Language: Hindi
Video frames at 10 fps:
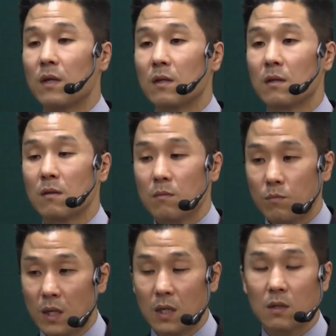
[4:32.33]
और
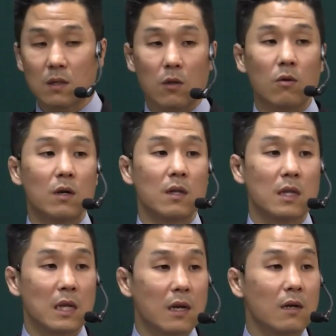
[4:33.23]
इसलिए
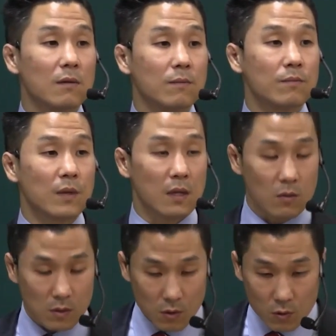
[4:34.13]
यह मोचन
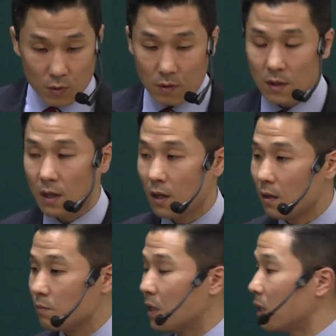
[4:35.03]
का इतिहास
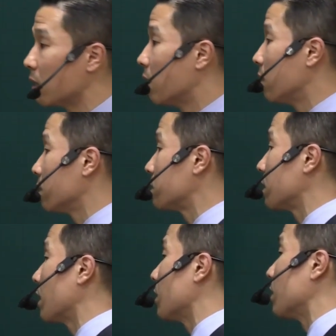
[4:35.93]
है
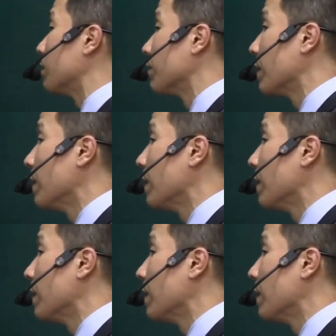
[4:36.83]
लेकिन यह